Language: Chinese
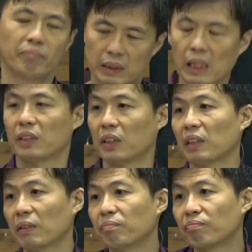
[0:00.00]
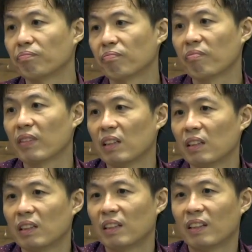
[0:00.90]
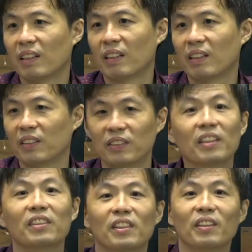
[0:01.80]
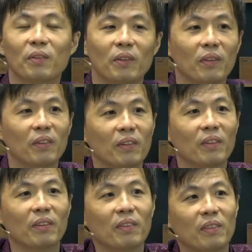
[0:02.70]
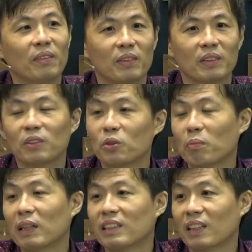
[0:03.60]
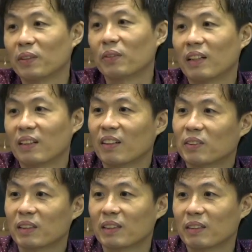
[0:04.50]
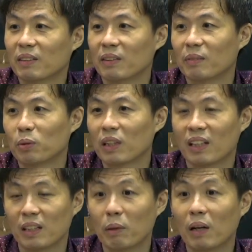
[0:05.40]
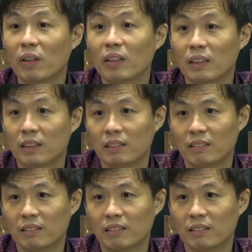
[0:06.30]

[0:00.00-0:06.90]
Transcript: 讲真的，嗯，这个这个我我在崇拜讲的话呢，好像那不太礼貌啊，